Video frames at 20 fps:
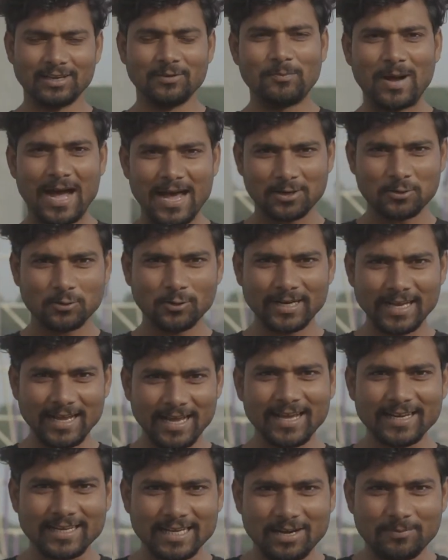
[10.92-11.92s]
पार्कोर
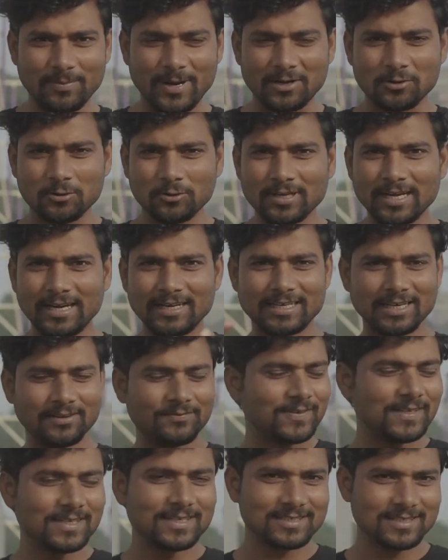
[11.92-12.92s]
है क्या पार्कोर का
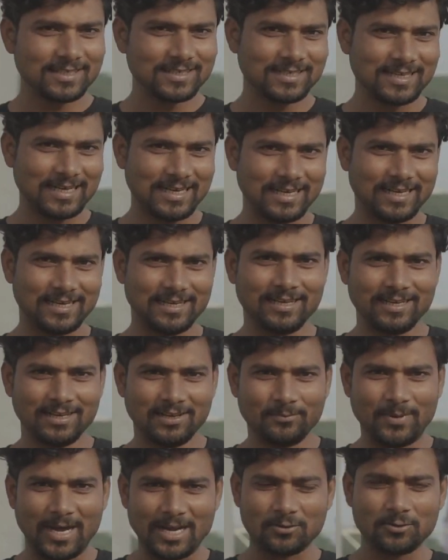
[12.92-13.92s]
डेफिनेशन क्या है
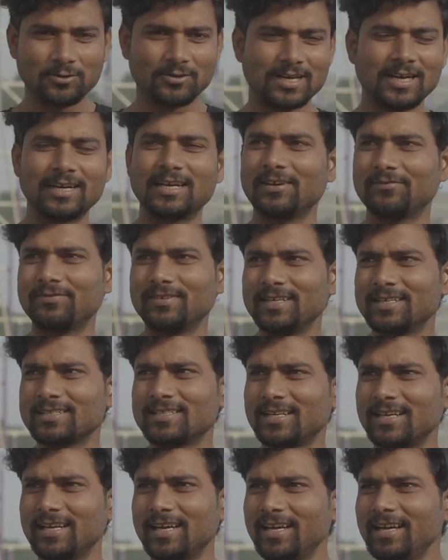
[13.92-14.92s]
पार्कोर का
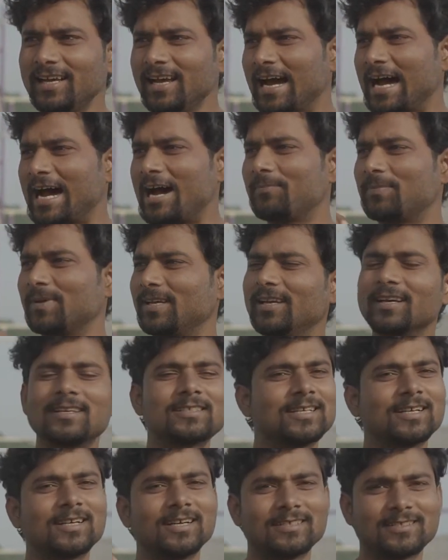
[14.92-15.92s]
डेफिनेशन है आप एक
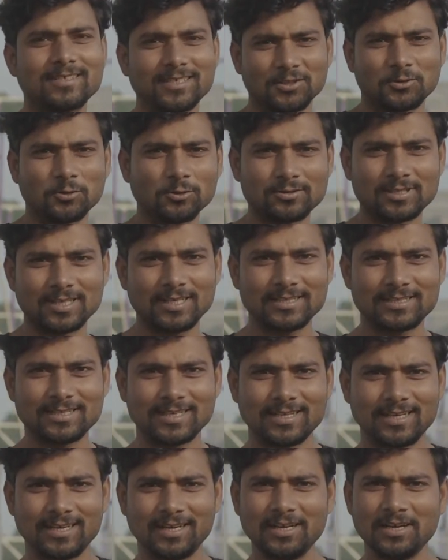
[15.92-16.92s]
जगह से दूसरे
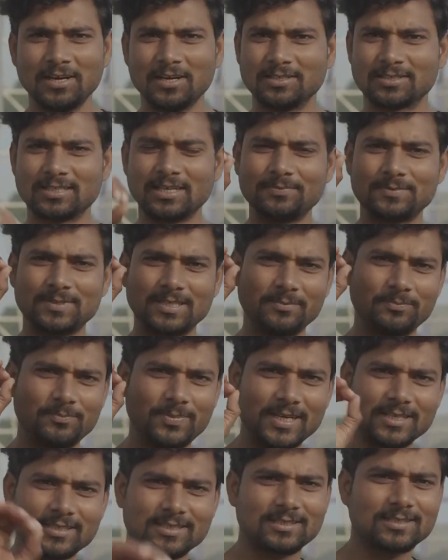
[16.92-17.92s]
जगह सबसे
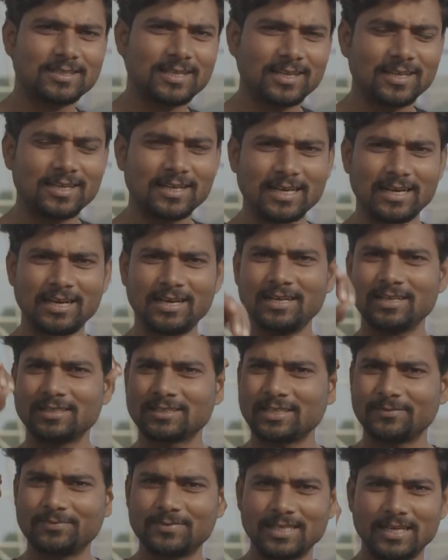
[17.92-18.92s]
बेस्ट तरीका
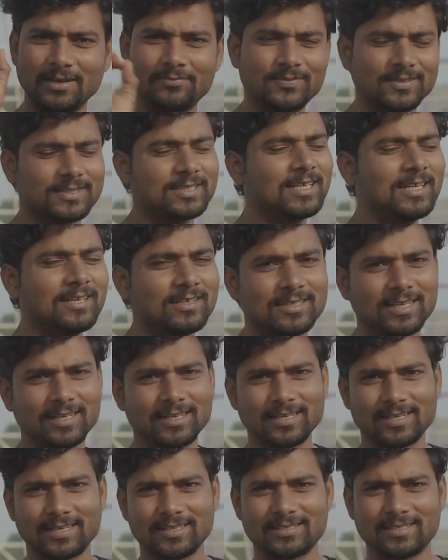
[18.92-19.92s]
सबसे एफिशिएंट
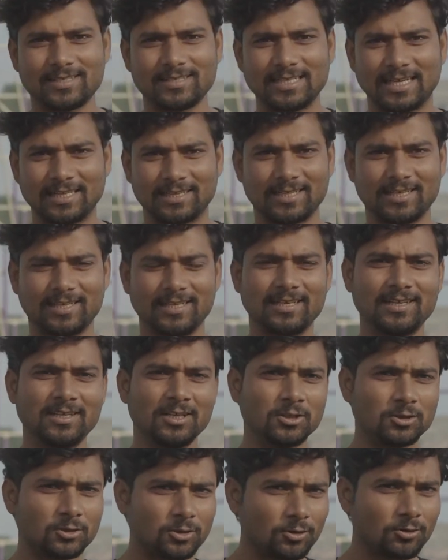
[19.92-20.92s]
तरीके से जाते हैं
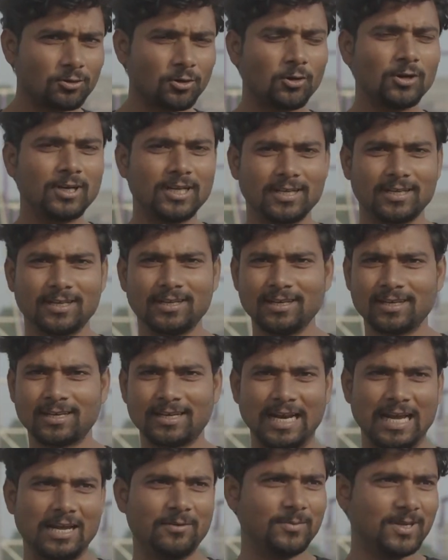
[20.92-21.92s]
थ्रू रोलिंग
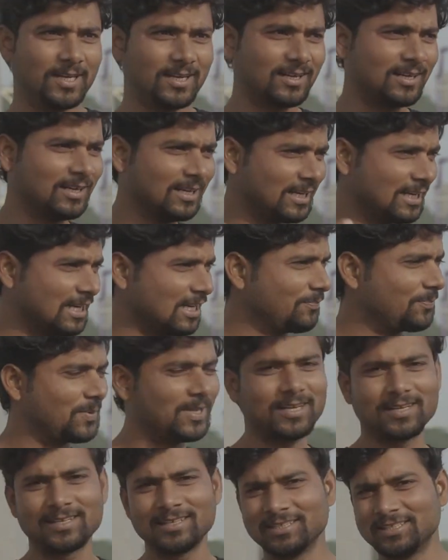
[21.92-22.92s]
क्लाइंबिंग
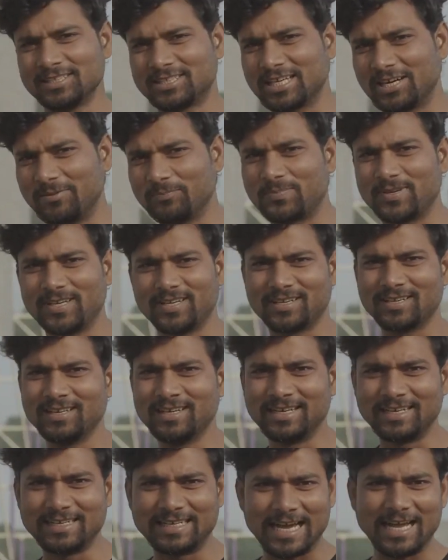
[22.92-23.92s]
लिपिंग जंपिंग
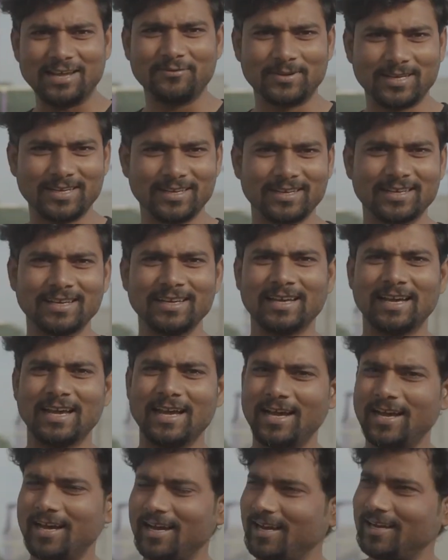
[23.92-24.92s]
डाइविंग
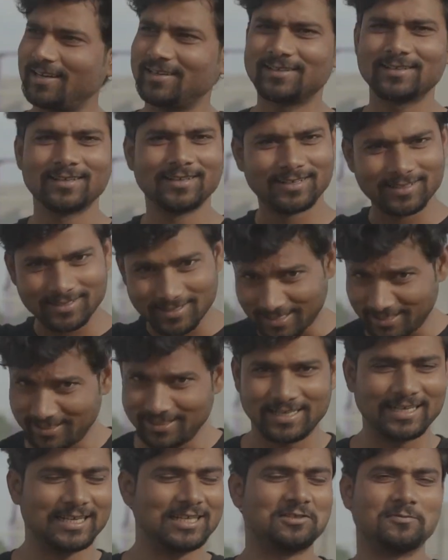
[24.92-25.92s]
एंड
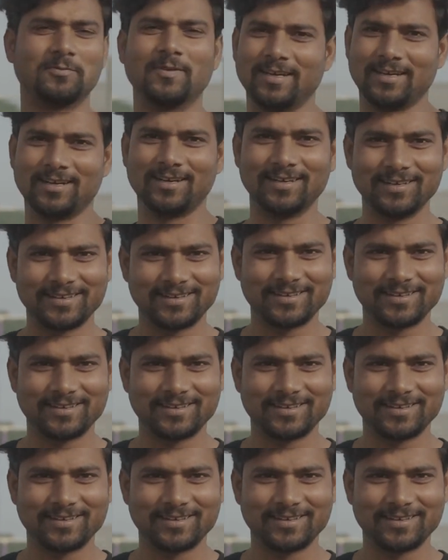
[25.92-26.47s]
रनिंग एज वेल